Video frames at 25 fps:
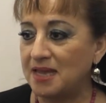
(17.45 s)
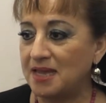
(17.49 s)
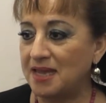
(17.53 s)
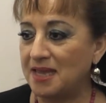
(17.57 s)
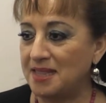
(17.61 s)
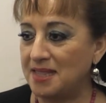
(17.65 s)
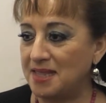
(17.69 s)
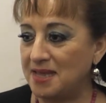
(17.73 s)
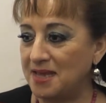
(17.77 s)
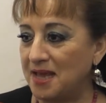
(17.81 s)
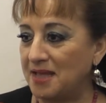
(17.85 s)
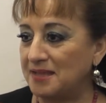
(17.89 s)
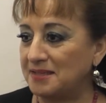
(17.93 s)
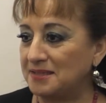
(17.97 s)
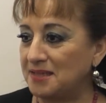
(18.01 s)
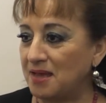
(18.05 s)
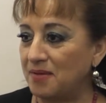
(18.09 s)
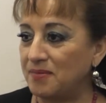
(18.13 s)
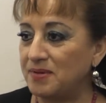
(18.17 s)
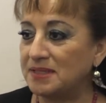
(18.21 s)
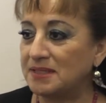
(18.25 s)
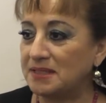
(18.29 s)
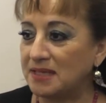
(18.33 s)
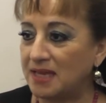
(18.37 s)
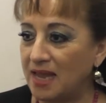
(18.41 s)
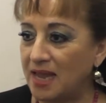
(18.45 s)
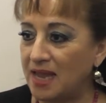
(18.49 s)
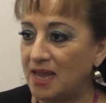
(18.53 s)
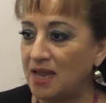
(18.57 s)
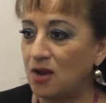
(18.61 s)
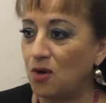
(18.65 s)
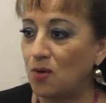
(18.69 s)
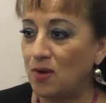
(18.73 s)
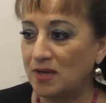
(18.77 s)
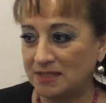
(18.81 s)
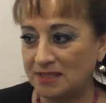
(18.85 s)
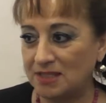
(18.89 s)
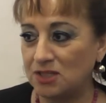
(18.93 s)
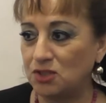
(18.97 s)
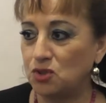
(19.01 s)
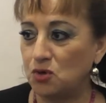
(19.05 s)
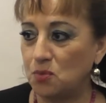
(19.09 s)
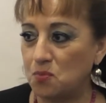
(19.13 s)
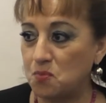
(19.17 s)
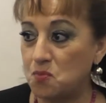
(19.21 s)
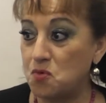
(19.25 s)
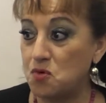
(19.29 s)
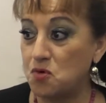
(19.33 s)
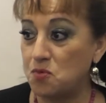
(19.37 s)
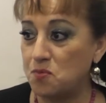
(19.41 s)
que digan, sabes qué, lo has
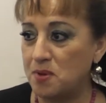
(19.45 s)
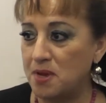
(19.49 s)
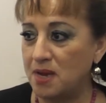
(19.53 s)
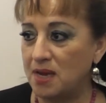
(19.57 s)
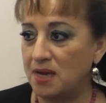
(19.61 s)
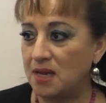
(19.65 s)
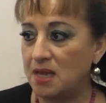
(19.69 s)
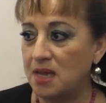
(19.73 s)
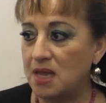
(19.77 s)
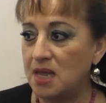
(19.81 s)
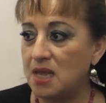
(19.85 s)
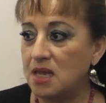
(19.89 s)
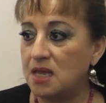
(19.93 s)
hecho muy bien